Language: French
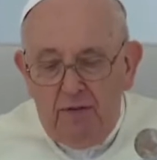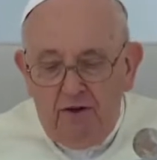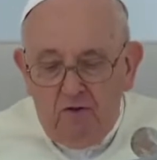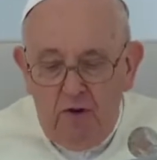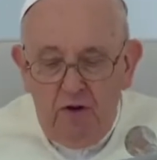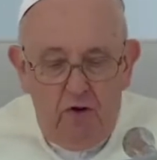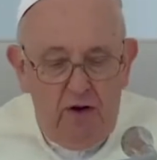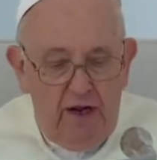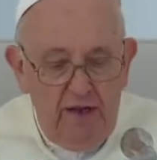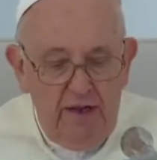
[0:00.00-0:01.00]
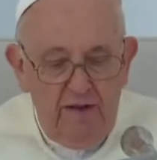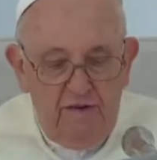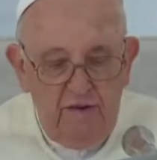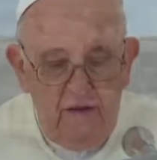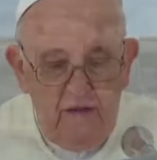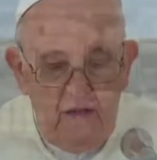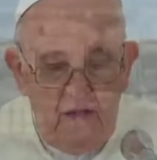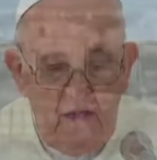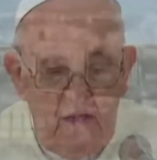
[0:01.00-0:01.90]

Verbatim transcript: cultiver de grands